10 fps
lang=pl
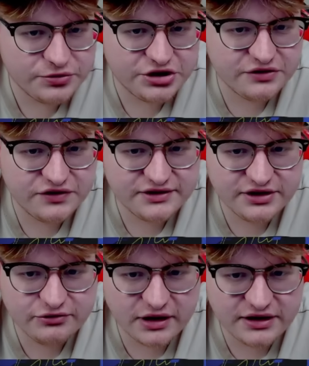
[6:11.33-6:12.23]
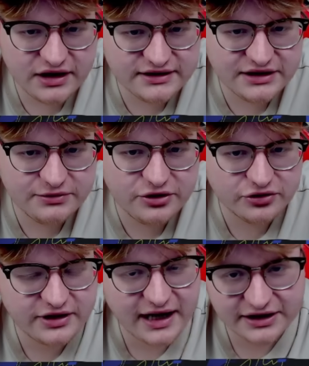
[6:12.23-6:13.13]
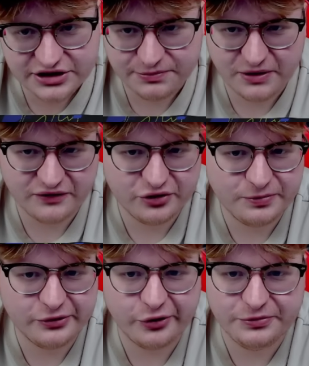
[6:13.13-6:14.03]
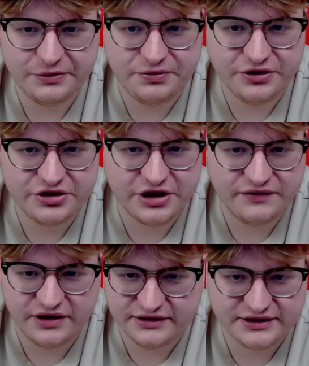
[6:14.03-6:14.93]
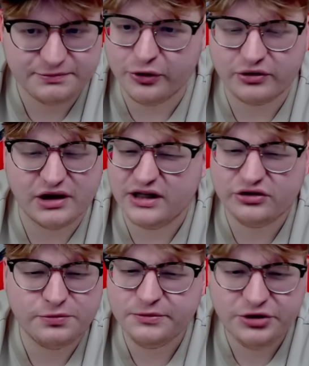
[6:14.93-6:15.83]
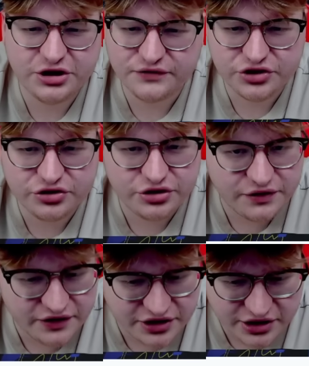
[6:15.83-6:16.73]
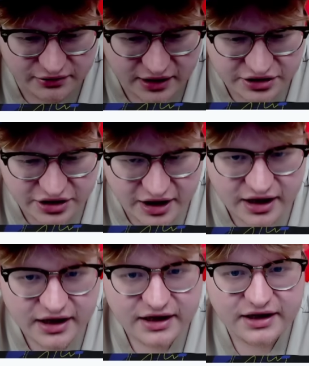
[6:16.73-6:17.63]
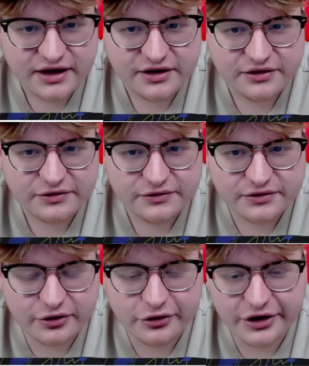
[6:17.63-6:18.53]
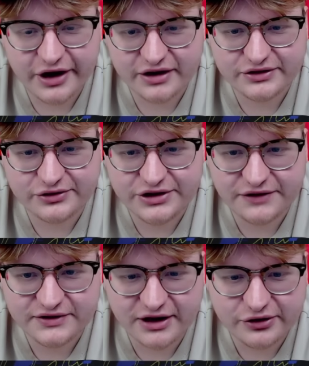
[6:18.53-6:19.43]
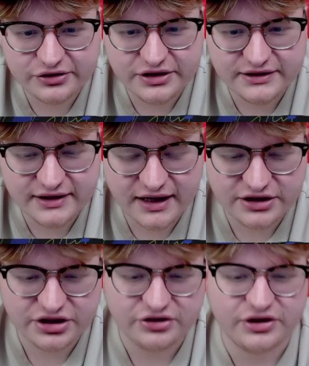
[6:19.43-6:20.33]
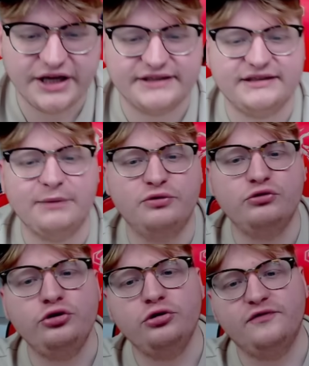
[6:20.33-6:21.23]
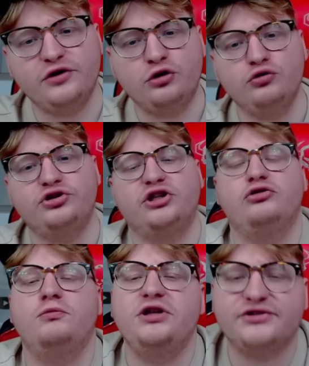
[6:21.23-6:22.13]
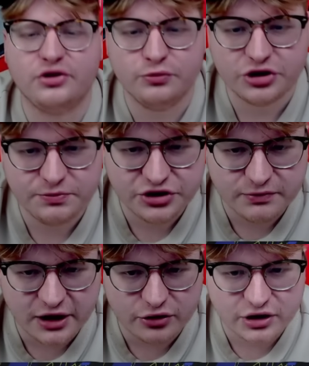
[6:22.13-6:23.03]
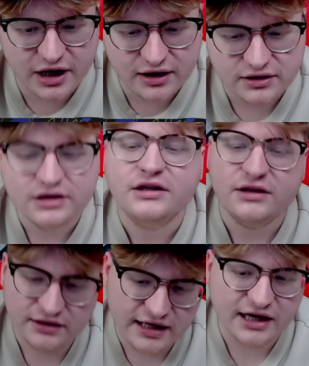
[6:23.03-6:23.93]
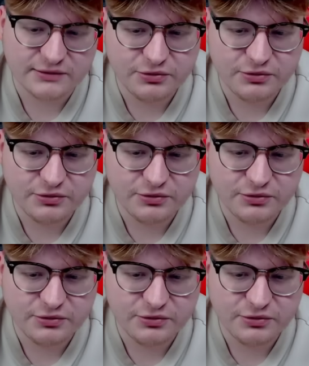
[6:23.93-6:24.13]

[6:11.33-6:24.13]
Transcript: mi się. W języku angielskim to tak się prawdopodobnie pisze, więc spoko, ale to bym nigdy w życiu nie wiedział, także o Jezu, gdzie w zachodniej Saharze to jest? Na południu wykluczę. Tu blisko może być Maroka. Tak,